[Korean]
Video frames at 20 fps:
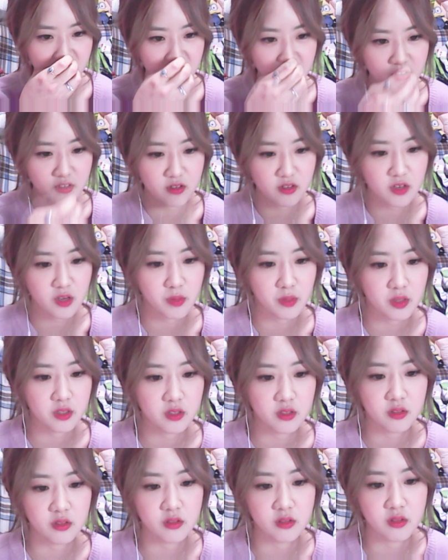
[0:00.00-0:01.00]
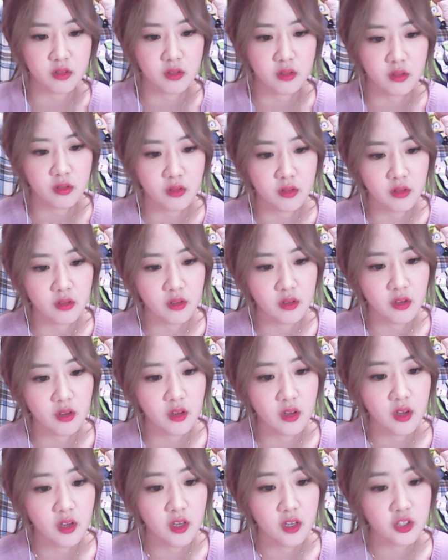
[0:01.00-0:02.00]
진짜 맛있는데
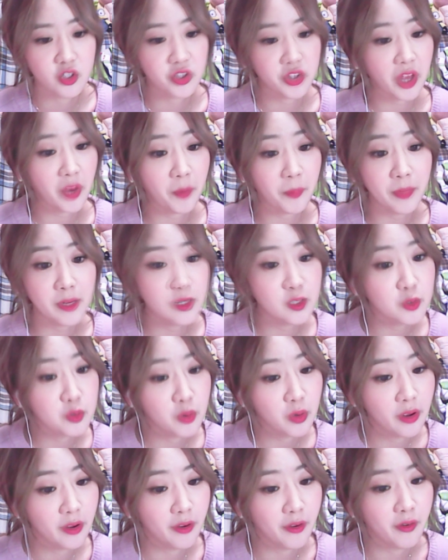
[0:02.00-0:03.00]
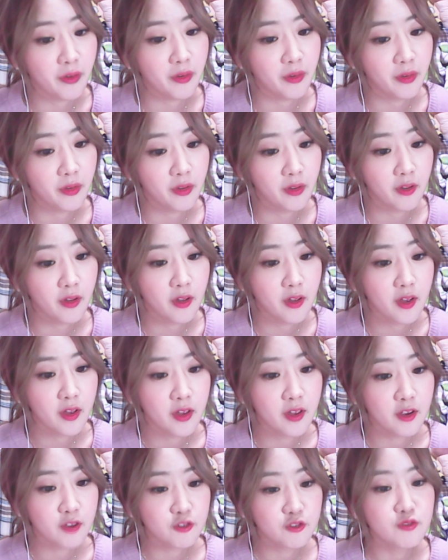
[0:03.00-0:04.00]
저 닭발도 좋아요
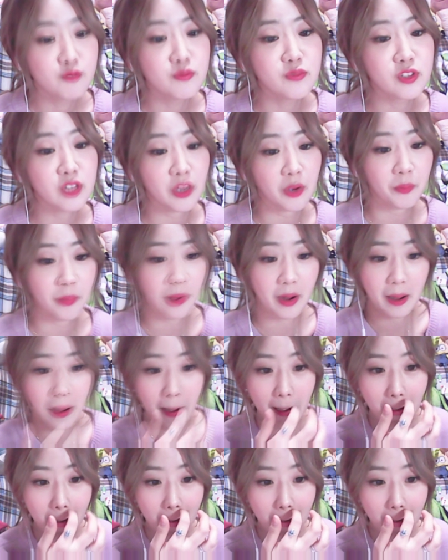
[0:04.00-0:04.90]
국물 닭발